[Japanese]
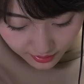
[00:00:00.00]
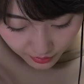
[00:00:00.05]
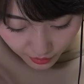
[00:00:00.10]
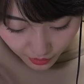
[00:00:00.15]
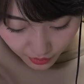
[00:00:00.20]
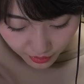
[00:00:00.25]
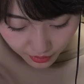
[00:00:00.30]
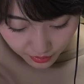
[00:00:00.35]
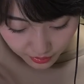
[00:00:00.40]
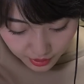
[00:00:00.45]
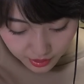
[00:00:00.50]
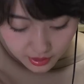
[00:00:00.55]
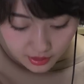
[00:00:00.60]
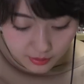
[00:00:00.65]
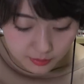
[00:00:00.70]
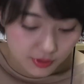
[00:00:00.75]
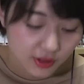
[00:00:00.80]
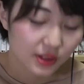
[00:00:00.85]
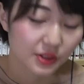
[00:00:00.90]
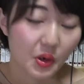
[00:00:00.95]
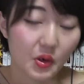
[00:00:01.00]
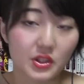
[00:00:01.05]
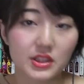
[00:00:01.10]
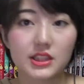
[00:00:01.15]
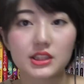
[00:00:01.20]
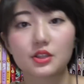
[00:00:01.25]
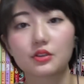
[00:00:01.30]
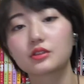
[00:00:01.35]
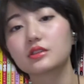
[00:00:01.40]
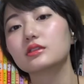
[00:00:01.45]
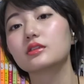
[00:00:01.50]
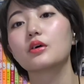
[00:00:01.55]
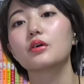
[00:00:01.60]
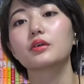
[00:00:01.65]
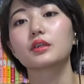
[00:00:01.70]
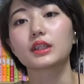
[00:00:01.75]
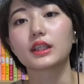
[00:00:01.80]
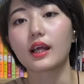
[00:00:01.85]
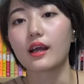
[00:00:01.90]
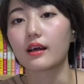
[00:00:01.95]
を含む星6
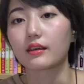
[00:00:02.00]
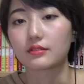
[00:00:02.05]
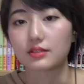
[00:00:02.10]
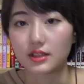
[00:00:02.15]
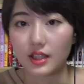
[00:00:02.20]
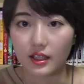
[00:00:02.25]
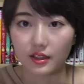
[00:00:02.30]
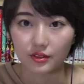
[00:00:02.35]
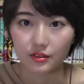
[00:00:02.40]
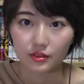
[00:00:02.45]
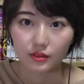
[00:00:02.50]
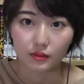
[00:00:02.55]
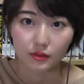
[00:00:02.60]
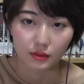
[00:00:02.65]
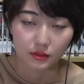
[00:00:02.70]
のキャラクターという